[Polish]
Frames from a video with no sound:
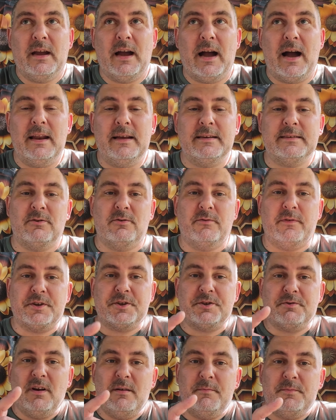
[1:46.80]
Ale
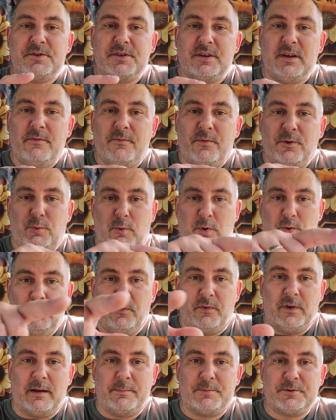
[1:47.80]
zauważyłem, że w
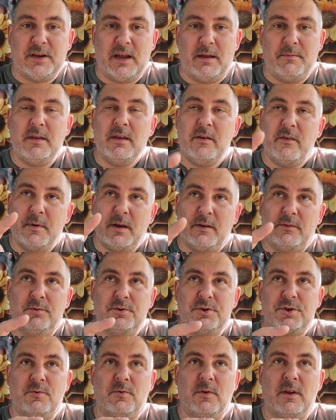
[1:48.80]
odkładówkach przynajmniej, nie wiem jak w
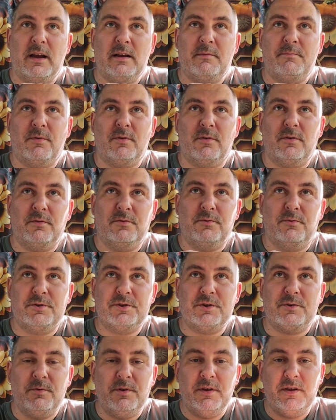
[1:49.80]
dużych hulach, bo
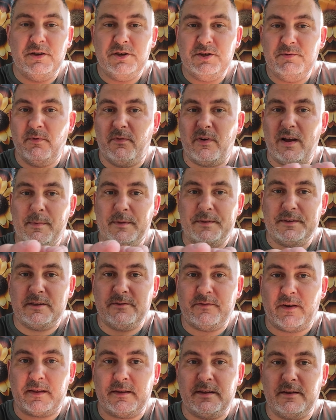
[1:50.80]
dużych huli nie zimowałem na tych
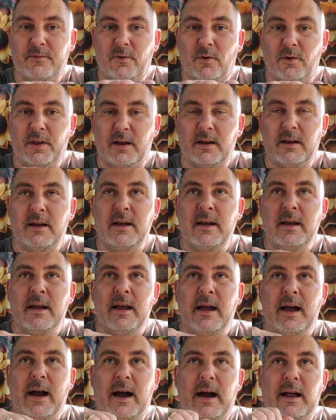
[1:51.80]
twardych foliach,
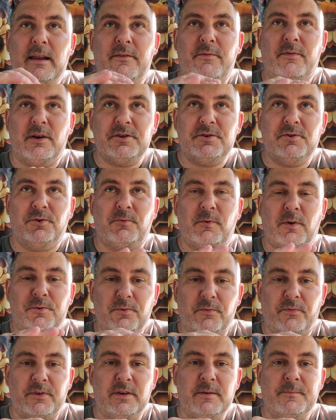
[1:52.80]
ale właśnie
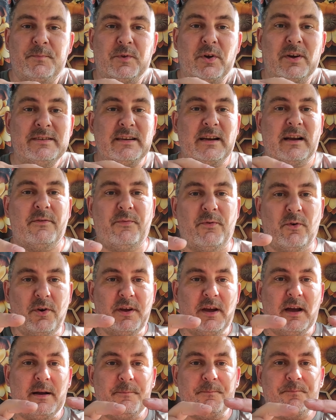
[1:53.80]
odkładówki, to jest taka
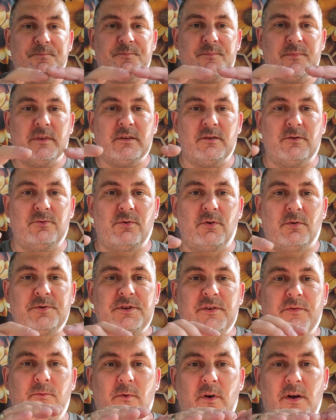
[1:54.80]
folia, mm, którą
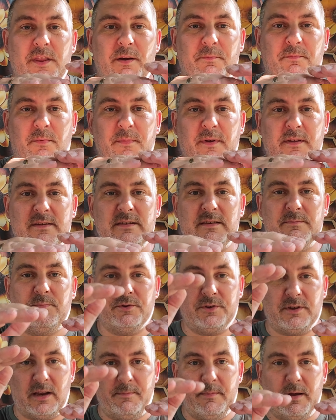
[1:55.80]
się wkłada pomiędzy
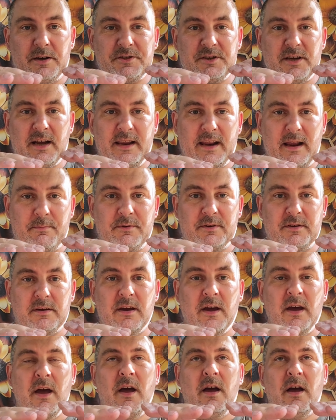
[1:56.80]
podkarmiaczkę a ramki.